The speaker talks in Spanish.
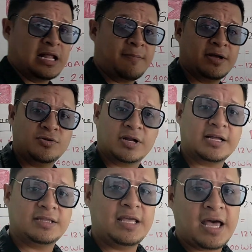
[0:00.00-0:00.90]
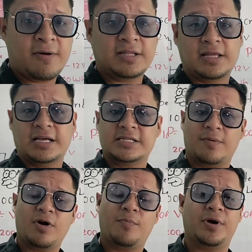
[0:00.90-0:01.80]
mayor cantidad de baterías que
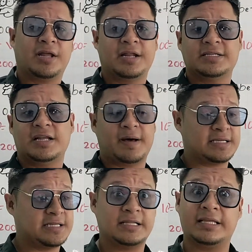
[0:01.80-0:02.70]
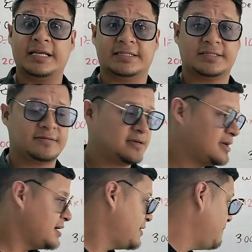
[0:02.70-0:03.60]
vamos a poder crecer van a ser tres.
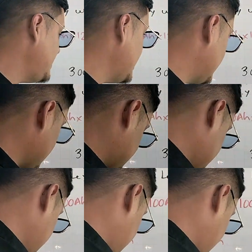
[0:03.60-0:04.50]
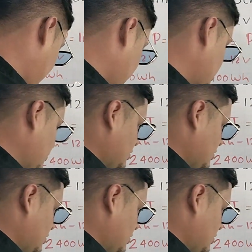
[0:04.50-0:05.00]
Mientras que si tenemos un